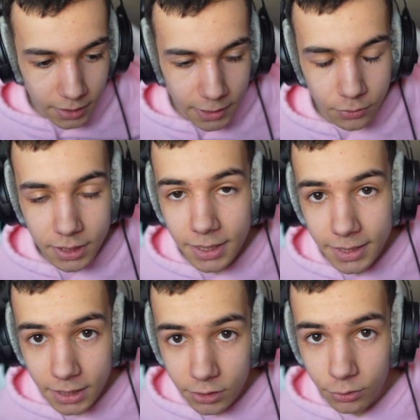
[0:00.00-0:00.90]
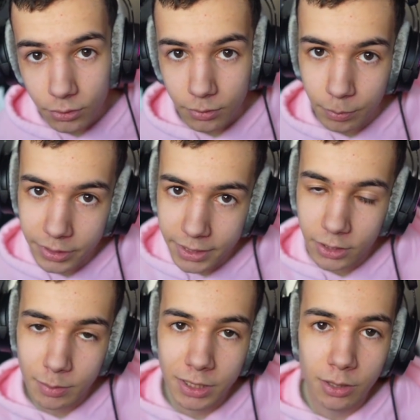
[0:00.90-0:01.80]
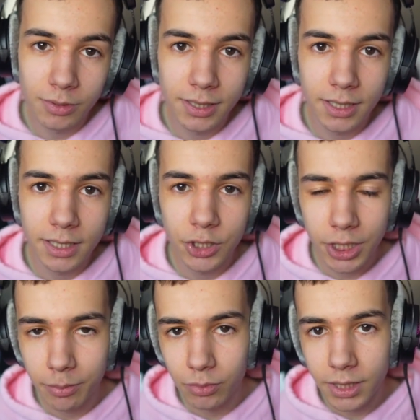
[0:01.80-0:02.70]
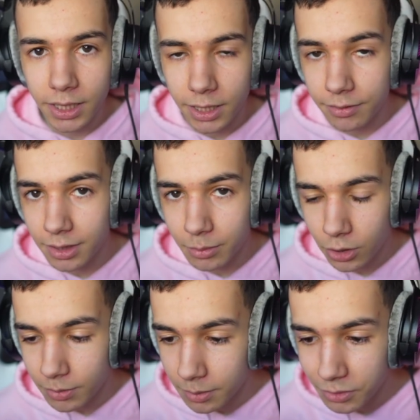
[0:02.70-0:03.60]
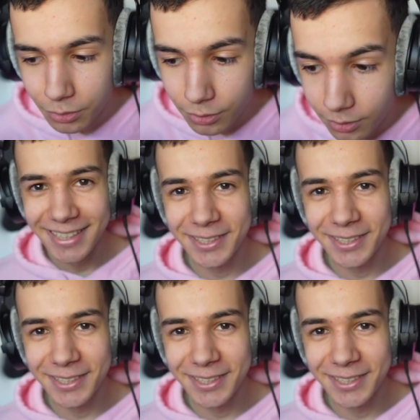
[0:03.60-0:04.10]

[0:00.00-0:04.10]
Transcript: Si vous avez des questions, posez dans l'espace commentaire, les gars, j'y répondrai évidemment comme d'habitude.